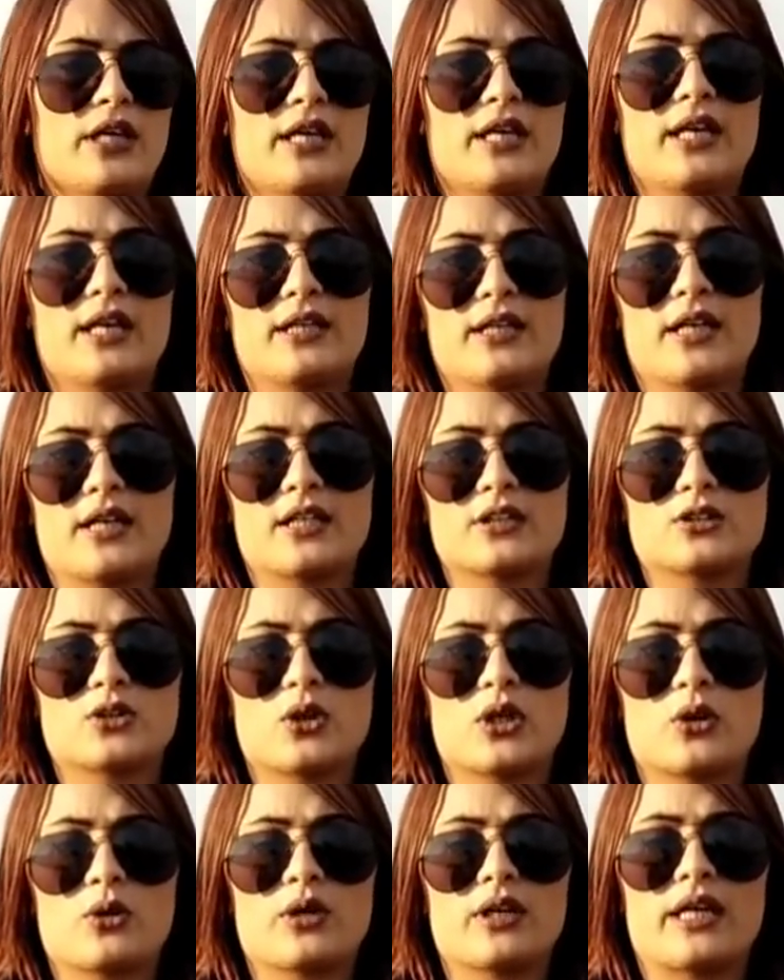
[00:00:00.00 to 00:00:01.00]
कह रहा है अठारह
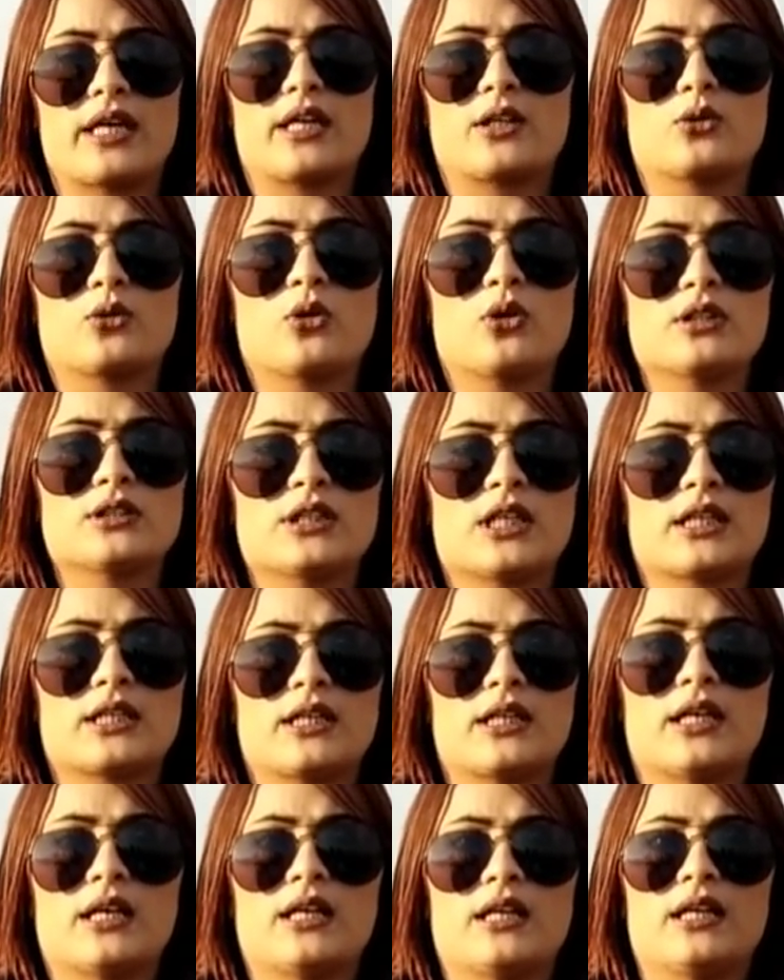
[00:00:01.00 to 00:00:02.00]
है कोई कह रहा है दो हज़ार
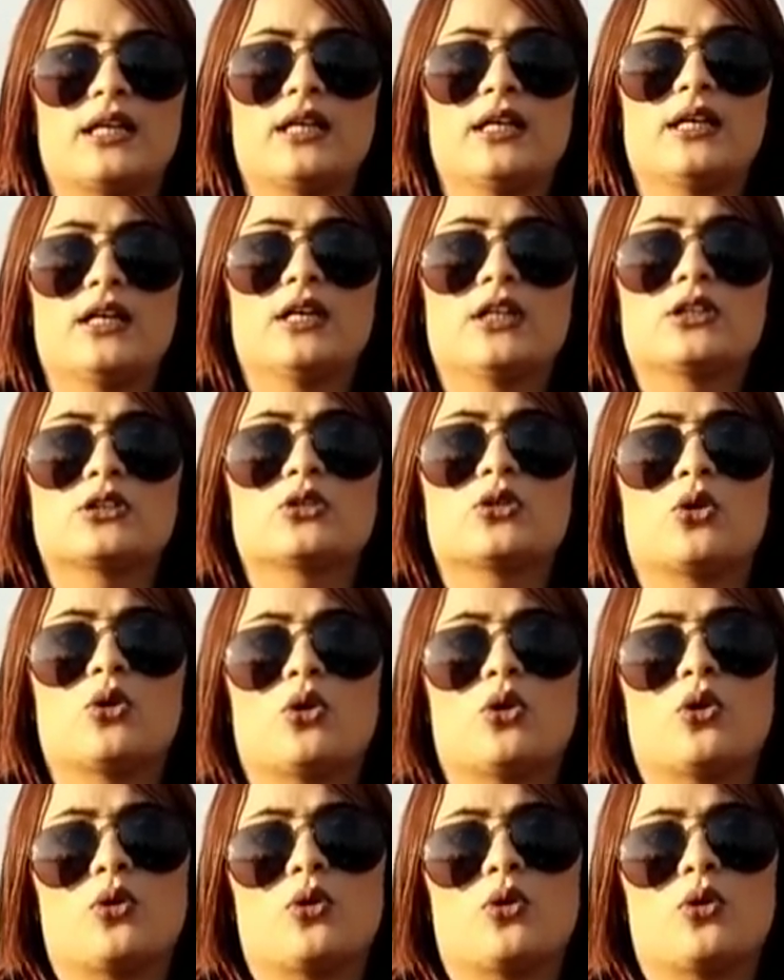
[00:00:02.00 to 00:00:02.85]
कनाल है तो